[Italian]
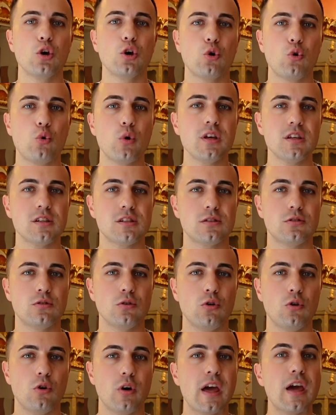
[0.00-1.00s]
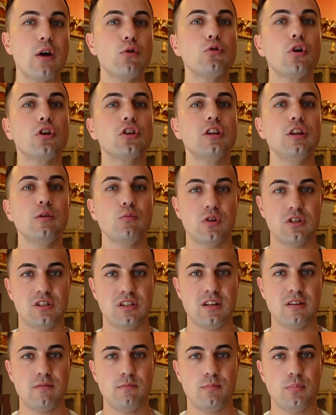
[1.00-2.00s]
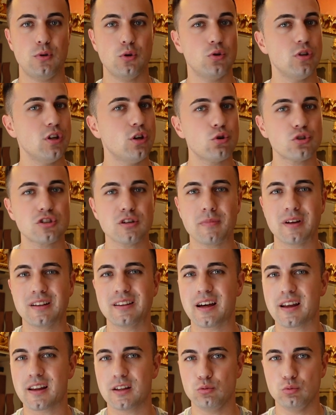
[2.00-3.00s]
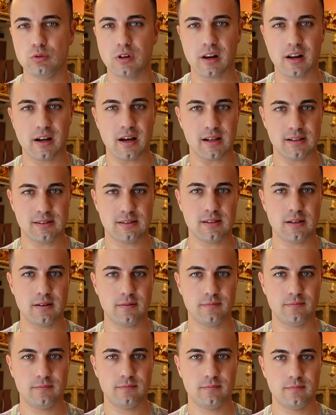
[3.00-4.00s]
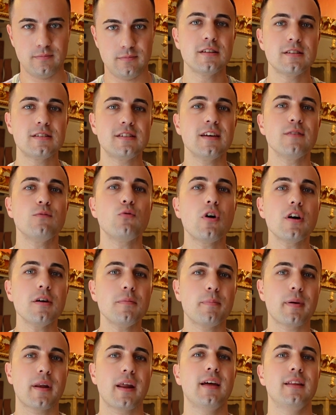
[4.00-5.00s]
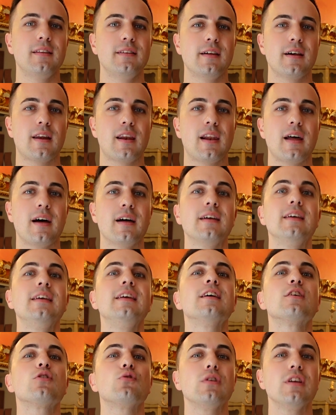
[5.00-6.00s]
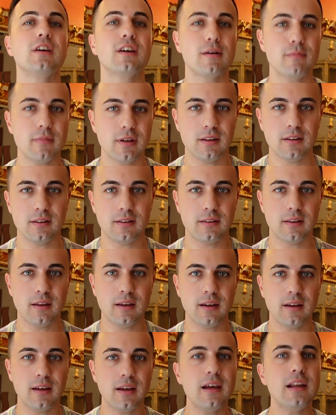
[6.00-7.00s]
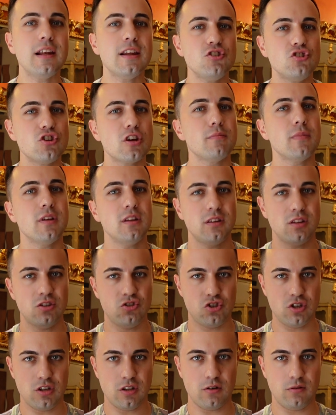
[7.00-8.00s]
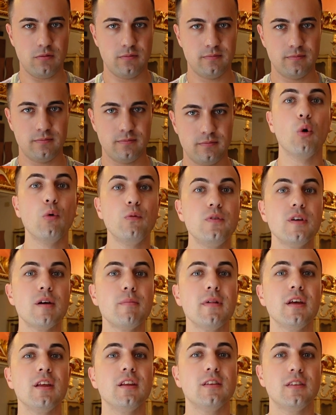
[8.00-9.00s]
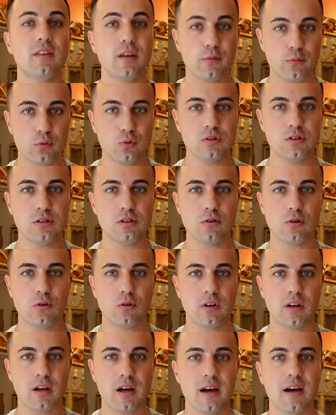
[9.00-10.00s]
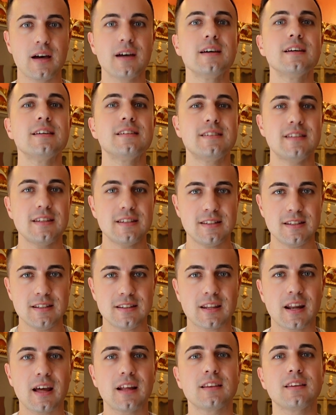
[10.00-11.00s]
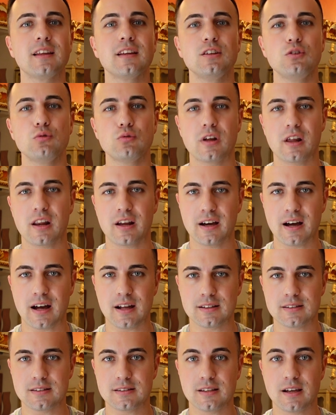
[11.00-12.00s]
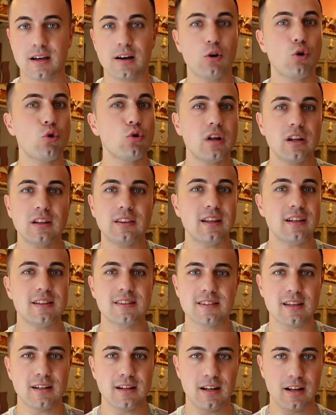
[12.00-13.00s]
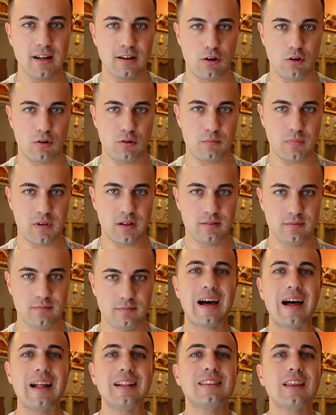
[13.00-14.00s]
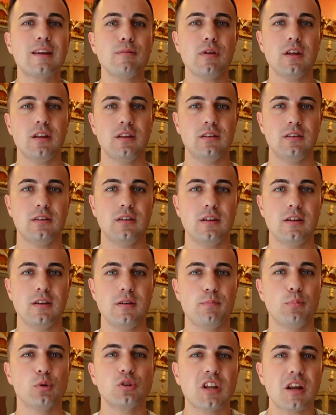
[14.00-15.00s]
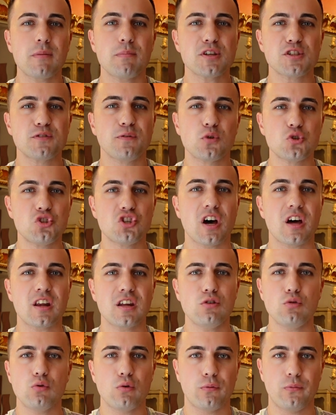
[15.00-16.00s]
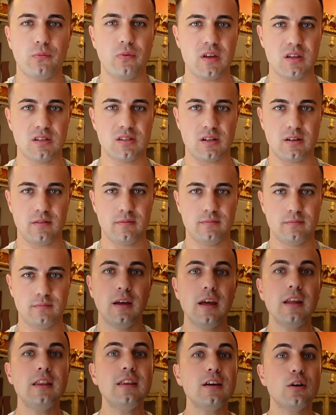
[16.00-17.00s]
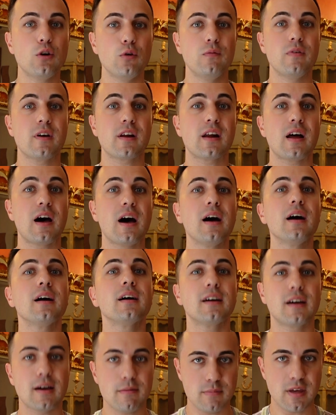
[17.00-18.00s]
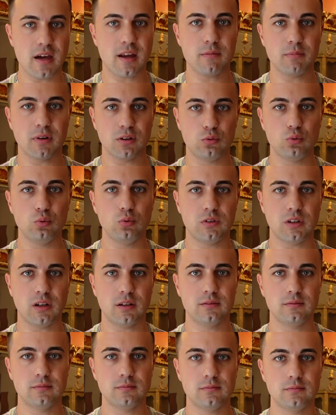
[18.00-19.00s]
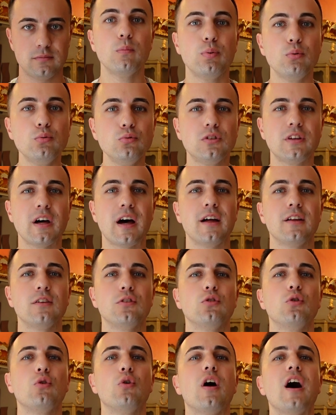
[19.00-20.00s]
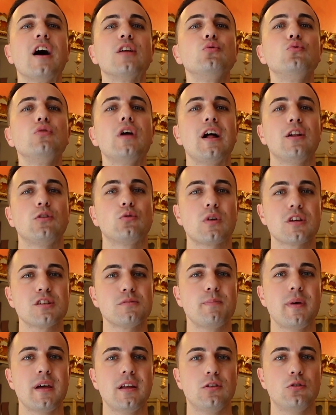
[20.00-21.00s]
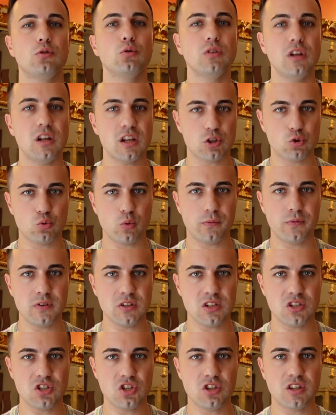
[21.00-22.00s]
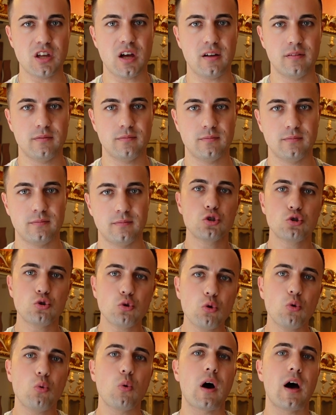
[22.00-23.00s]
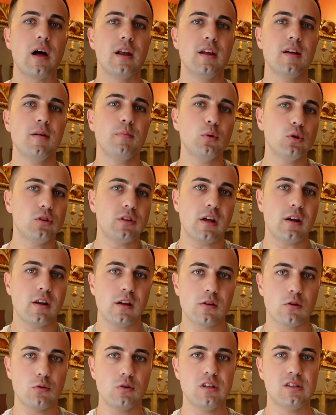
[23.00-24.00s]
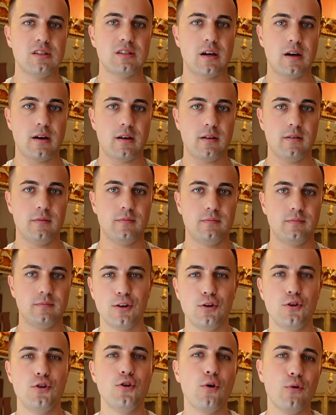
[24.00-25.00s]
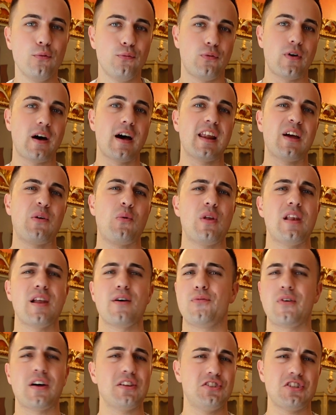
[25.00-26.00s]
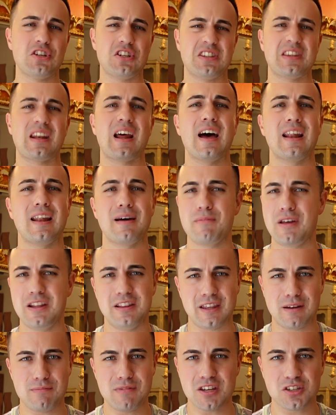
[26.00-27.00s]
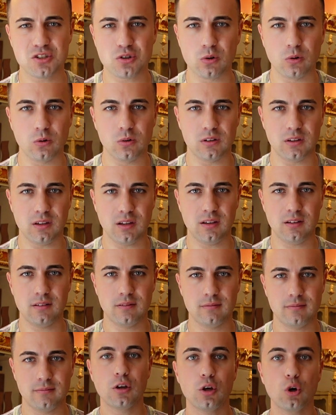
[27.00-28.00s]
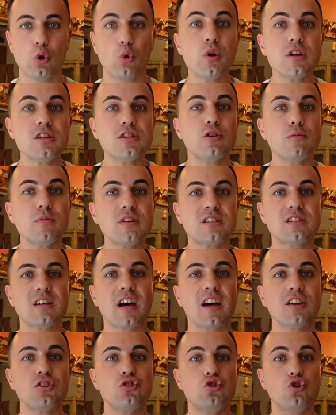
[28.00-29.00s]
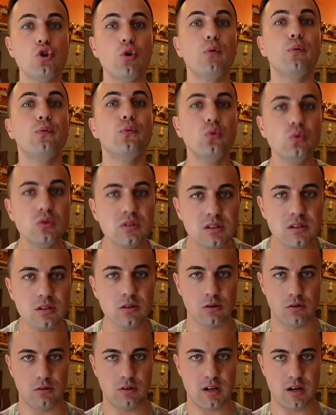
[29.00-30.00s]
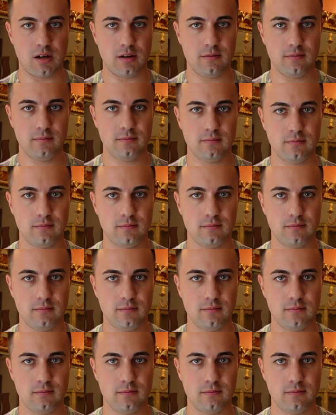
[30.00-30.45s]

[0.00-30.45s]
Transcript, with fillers: Questo è un ottimo esempio di cosa mandare ad una ragazza se vuoi prenderla ironicamente e leggermente in giro. Ovviamente funziona se si tratta di una ragazza con altezza nella norma, altrimenti potrebbe sfociare in un'offesa e ti converrà cambiare battuta, puntando ad un altro aspetto della sua fisicità, sul quale poter ironizzare. Non fare quella faccia strana mentre mi ascolti. Questo messaggio funziona.